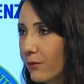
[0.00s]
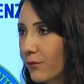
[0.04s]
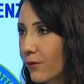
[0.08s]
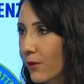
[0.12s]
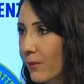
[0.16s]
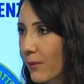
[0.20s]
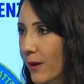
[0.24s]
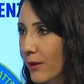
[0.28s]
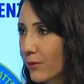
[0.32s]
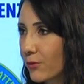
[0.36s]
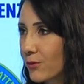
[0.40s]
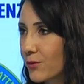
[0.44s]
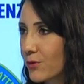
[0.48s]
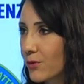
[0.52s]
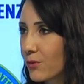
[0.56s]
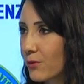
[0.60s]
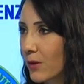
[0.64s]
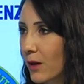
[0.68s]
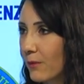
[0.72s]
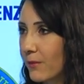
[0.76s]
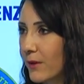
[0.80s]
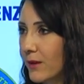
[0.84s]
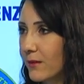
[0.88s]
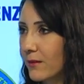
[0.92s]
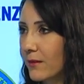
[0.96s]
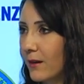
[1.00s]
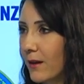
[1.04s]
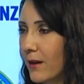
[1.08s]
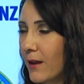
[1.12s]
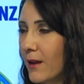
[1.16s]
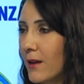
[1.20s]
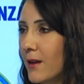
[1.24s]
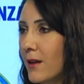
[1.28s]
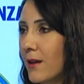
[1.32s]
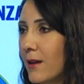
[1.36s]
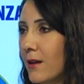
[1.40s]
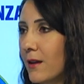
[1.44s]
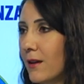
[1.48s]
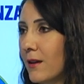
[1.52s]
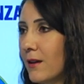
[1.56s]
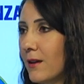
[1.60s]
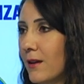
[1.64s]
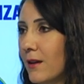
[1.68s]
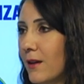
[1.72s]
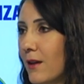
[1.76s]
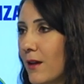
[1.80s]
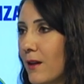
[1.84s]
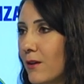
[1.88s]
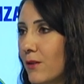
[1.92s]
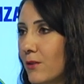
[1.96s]
informato è sicuramente
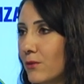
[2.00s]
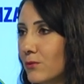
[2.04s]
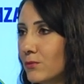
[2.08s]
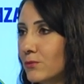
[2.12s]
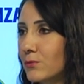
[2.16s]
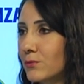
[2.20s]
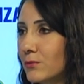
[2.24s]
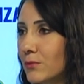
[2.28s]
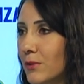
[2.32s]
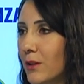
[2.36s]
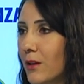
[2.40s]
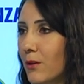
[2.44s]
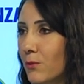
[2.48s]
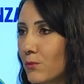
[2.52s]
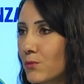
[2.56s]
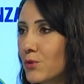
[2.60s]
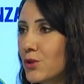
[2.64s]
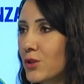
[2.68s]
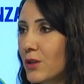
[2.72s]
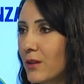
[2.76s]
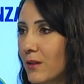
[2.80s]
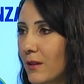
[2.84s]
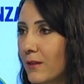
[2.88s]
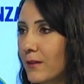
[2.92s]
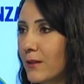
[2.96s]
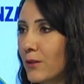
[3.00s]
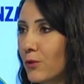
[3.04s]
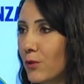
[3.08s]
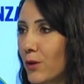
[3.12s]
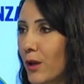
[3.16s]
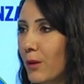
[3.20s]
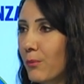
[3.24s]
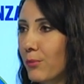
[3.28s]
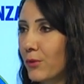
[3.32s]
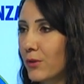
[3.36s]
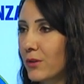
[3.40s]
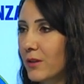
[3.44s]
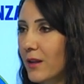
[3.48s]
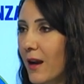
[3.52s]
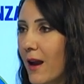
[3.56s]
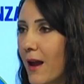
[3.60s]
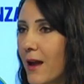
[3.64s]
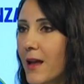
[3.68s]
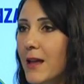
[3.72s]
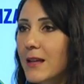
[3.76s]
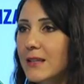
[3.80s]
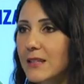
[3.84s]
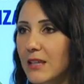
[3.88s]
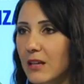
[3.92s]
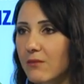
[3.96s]
eh, un, un, cittadino che
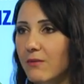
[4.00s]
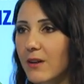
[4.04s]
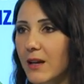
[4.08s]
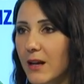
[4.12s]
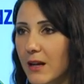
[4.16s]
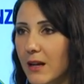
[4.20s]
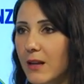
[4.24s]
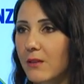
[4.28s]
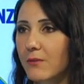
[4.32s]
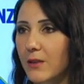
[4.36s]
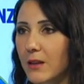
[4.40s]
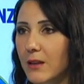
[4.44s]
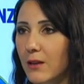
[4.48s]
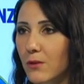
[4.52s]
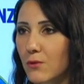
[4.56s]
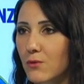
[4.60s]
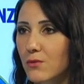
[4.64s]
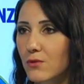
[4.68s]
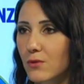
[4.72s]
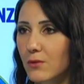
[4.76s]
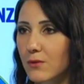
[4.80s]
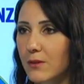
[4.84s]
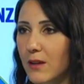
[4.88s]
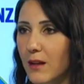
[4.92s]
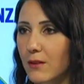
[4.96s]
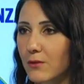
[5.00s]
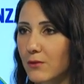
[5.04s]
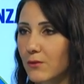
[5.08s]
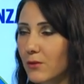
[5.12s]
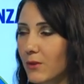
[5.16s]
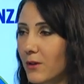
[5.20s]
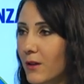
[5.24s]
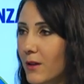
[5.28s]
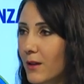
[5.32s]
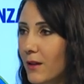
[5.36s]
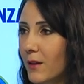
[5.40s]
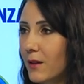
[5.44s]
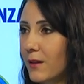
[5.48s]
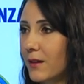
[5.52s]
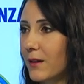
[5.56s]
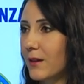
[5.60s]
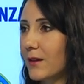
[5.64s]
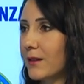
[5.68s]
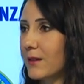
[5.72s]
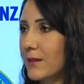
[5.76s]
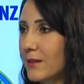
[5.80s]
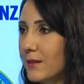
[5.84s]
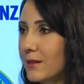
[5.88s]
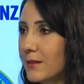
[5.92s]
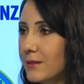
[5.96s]
potrà salvare la vita non soltanto
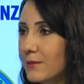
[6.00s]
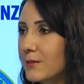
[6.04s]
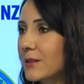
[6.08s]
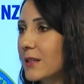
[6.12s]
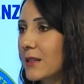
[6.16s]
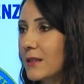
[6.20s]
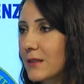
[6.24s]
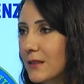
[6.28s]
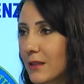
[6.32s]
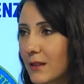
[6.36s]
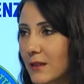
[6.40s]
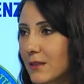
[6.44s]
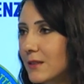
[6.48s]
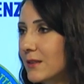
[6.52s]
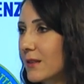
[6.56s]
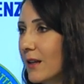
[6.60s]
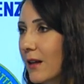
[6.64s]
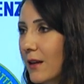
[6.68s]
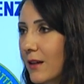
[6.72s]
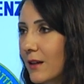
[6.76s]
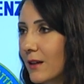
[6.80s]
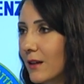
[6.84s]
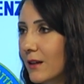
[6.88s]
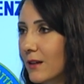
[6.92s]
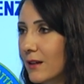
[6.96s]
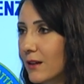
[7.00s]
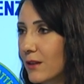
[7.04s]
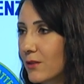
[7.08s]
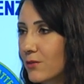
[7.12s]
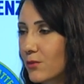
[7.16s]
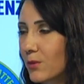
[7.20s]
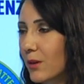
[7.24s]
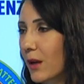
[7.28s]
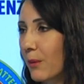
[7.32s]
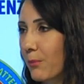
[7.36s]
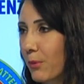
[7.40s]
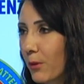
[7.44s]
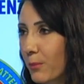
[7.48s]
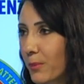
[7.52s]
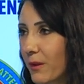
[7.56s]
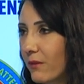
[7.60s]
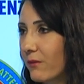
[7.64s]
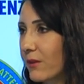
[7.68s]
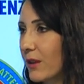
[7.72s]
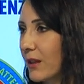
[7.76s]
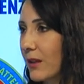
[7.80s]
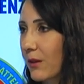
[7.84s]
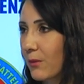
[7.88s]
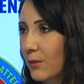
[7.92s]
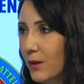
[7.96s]
eh, se stessa, la, la propria
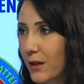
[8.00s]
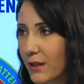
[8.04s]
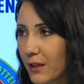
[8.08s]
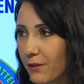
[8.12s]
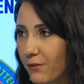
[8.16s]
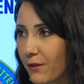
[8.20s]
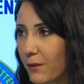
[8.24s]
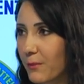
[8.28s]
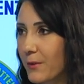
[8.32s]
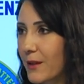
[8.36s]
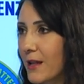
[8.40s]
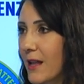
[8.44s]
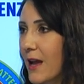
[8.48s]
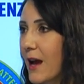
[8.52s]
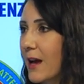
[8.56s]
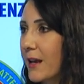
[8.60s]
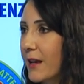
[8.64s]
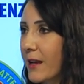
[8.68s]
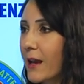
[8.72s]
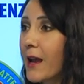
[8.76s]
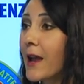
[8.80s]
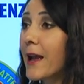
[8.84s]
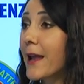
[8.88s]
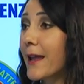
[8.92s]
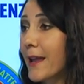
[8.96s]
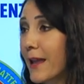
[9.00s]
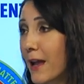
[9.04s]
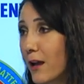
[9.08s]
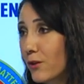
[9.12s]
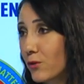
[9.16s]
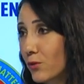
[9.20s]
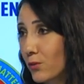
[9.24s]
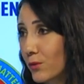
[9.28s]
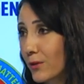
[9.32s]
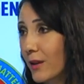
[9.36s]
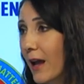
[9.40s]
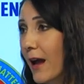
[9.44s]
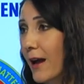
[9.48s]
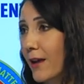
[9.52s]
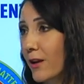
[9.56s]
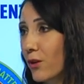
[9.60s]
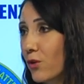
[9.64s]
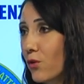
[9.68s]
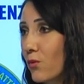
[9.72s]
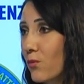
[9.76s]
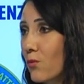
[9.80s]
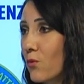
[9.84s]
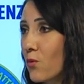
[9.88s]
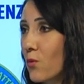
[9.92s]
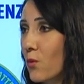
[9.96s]
vita, quella dei familiari e aiutare
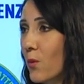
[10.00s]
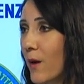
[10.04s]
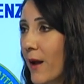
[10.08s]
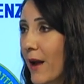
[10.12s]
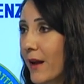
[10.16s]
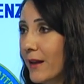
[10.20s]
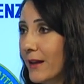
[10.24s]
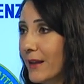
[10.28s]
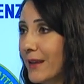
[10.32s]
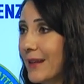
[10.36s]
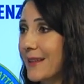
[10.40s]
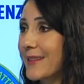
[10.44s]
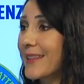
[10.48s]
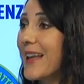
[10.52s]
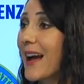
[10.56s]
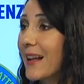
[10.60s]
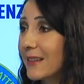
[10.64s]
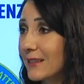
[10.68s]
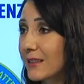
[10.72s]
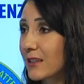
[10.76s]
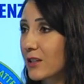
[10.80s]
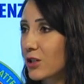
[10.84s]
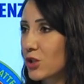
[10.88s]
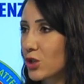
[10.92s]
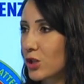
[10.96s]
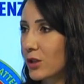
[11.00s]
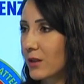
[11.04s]
comunque anche gli altri